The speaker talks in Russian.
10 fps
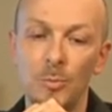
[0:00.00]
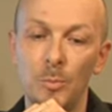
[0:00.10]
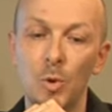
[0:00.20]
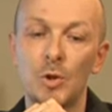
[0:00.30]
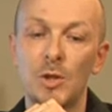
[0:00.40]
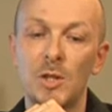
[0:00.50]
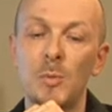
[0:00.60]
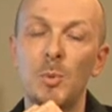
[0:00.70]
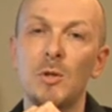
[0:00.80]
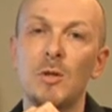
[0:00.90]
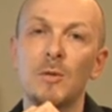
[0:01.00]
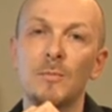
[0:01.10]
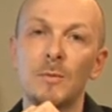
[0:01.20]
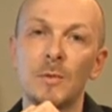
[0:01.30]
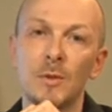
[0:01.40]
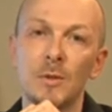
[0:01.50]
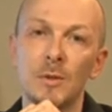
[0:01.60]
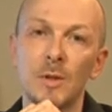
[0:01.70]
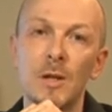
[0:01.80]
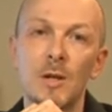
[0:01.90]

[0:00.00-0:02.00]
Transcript: большей степени на